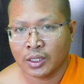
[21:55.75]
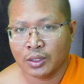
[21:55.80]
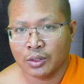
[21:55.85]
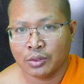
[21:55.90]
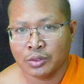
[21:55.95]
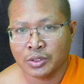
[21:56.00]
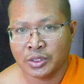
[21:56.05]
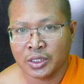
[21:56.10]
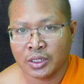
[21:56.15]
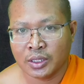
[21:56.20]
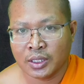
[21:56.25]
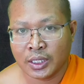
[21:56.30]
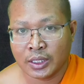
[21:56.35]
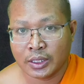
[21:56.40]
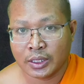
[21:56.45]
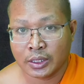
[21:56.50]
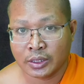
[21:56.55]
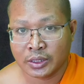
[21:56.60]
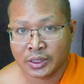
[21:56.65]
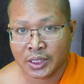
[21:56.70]
đôi chỉ riêng
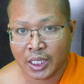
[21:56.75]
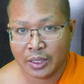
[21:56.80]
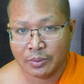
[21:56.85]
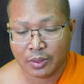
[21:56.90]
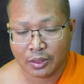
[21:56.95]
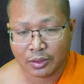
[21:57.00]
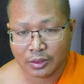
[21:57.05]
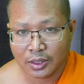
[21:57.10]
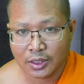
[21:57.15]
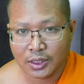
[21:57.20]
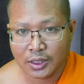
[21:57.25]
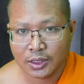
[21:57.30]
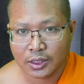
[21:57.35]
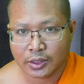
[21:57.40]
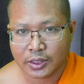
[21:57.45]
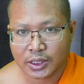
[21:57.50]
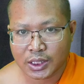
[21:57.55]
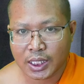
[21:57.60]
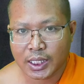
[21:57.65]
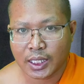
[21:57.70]
xây bẩn lư
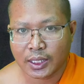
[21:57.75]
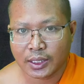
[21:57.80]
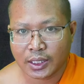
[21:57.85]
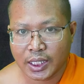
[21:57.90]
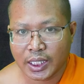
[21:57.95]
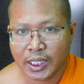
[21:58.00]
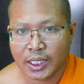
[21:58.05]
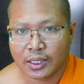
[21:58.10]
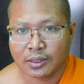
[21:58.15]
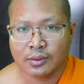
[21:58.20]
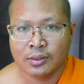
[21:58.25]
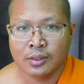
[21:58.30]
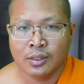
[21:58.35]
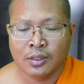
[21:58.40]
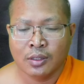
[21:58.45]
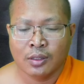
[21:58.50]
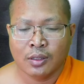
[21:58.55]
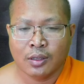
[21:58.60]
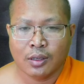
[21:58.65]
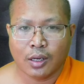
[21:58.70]
nó xây ở niên
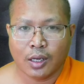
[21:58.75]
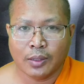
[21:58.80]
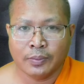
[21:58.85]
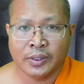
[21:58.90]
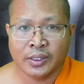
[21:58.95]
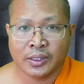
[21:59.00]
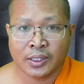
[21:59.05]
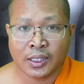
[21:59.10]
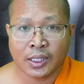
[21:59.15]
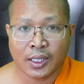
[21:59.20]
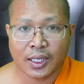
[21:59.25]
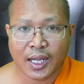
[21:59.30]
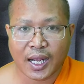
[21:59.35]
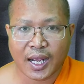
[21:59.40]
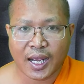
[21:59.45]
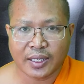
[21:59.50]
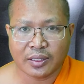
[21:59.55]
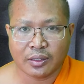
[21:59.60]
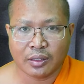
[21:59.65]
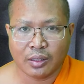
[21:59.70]
ở bên
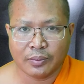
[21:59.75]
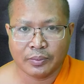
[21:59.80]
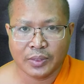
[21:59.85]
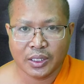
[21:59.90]
khai chọn